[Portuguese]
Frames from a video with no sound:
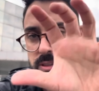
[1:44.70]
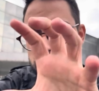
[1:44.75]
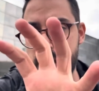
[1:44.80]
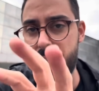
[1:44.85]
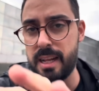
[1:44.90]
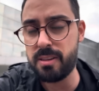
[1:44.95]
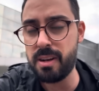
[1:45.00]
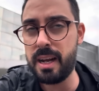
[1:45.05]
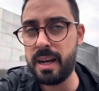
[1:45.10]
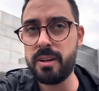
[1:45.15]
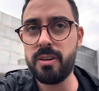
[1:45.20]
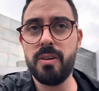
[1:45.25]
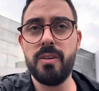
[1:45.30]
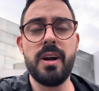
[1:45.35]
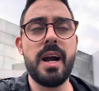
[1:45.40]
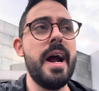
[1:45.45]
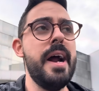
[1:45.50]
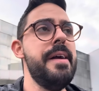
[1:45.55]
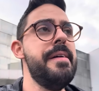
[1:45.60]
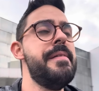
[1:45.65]
o dado lá do
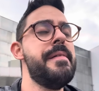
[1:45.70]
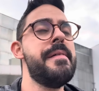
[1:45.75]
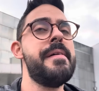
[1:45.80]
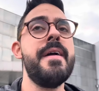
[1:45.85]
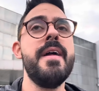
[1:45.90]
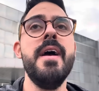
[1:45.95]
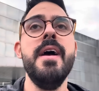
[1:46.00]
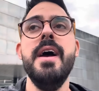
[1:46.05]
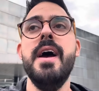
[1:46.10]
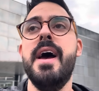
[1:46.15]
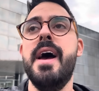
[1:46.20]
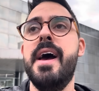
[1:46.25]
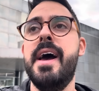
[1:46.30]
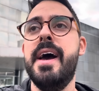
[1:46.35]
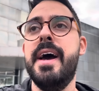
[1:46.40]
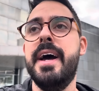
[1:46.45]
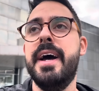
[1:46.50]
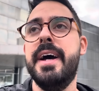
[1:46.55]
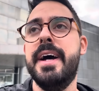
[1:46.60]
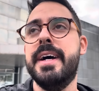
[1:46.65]
lugar,
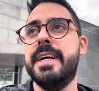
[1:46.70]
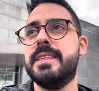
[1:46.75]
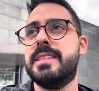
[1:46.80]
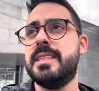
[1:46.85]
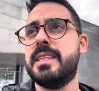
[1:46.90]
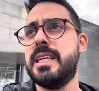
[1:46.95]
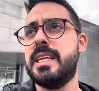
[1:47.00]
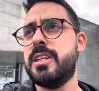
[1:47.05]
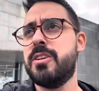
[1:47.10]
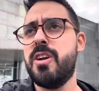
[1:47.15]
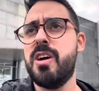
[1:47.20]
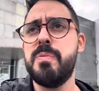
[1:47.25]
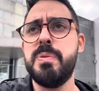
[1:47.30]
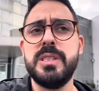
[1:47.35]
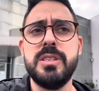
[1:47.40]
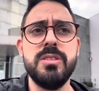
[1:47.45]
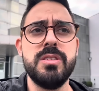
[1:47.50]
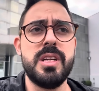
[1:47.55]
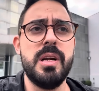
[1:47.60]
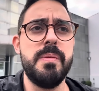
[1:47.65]
é,
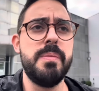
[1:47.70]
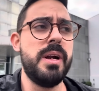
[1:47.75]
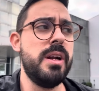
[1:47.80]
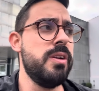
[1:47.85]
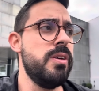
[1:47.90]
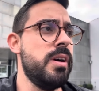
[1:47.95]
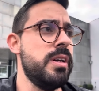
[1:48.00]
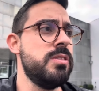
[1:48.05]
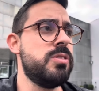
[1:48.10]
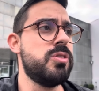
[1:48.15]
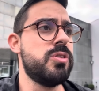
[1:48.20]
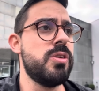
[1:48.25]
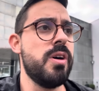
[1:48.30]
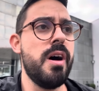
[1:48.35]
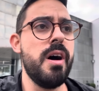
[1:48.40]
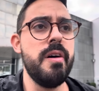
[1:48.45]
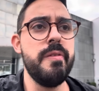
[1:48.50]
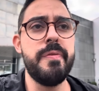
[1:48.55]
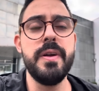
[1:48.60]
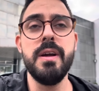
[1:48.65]
79% dos trabalhadores
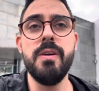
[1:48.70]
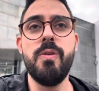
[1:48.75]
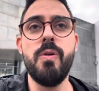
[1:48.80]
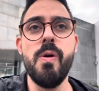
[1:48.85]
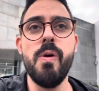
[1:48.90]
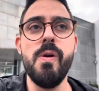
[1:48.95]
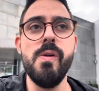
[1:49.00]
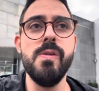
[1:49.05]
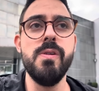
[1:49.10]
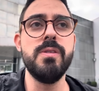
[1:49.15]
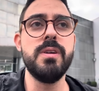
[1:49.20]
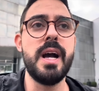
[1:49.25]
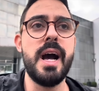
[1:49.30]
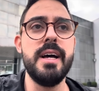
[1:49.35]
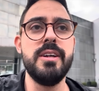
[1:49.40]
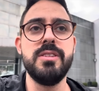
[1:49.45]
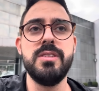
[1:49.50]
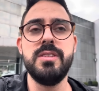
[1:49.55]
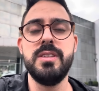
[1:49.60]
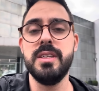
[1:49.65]
sofrem com um
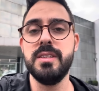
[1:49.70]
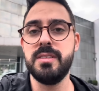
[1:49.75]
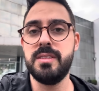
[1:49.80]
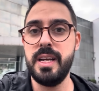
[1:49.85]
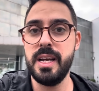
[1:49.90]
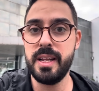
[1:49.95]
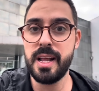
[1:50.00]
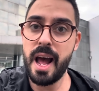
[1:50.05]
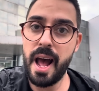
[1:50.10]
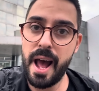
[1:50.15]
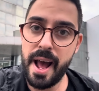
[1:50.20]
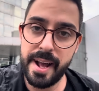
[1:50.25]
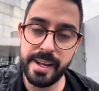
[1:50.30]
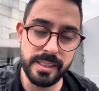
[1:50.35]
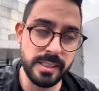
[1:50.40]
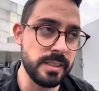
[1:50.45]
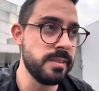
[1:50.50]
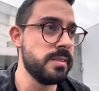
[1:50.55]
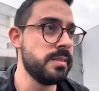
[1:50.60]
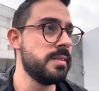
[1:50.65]
caso de
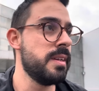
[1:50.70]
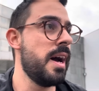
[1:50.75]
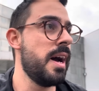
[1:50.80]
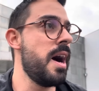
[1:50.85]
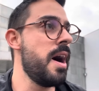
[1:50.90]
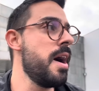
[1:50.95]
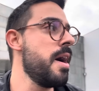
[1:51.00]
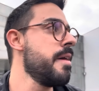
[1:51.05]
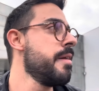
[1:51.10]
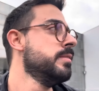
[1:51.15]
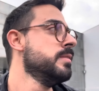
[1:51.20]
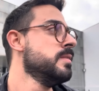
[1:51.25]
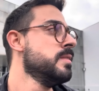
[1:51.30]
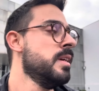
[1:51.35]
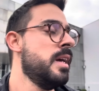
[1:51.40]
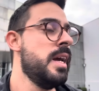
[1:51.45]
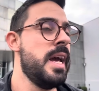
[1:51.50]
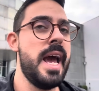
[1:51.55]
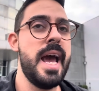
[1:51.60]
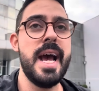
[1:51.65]
ansiedade. Tá?
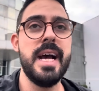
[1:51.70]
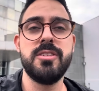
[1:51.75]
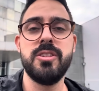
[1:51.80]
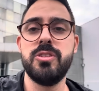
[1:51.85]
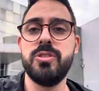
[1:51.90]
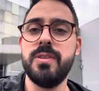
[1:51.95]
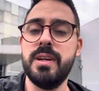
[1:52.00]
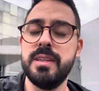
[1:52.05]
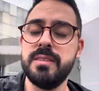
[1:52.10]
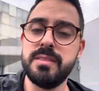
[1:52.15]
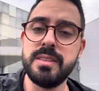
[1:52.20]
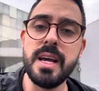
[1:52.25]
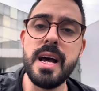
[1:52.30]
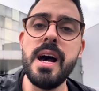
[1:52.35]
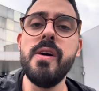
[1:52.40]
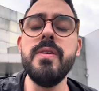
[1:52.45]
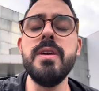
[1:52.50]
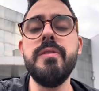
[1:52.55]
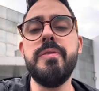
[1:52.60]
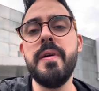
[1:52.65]
Essa
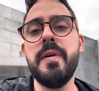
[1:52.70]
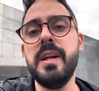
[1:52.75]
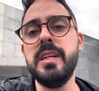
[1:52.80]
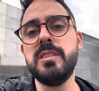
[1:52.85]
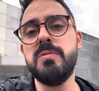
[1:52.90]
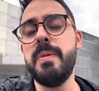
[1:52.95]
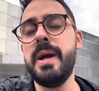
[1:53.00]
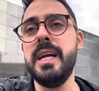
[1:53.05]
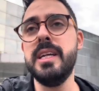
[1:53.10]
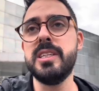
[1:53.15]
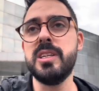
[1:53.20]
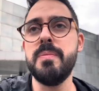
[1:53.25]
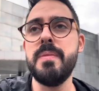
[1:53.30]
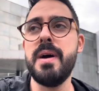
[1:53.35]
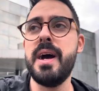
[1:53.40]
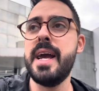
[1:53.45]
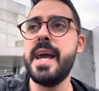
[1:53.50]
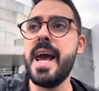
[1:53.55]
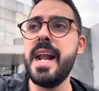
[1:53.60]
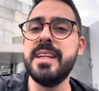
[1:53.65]
situação, infelizmente, é
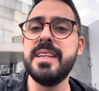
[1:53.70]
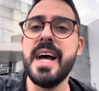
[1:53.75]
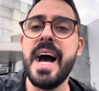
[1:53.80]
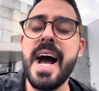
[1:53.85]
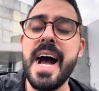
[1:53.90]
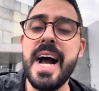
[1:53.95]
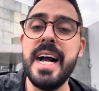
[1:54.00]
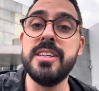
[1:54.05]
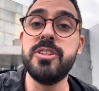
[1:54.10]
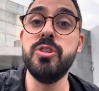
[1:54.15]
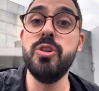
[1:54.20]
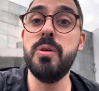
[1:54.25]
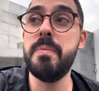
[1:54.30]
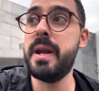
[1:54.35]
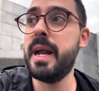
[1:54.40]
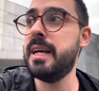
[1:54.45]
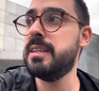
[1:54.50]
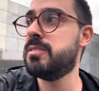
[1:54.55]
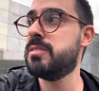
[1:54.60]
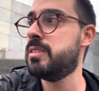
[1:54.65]
uma realidade no
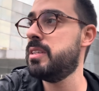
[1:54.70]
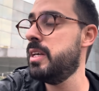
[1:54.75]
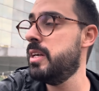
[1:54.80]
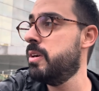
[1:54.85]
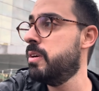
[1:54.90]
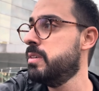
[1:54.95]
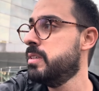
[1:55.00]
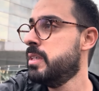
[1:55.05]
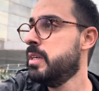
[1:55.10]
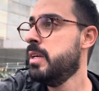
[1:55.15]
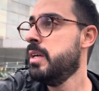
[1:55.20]
Brasil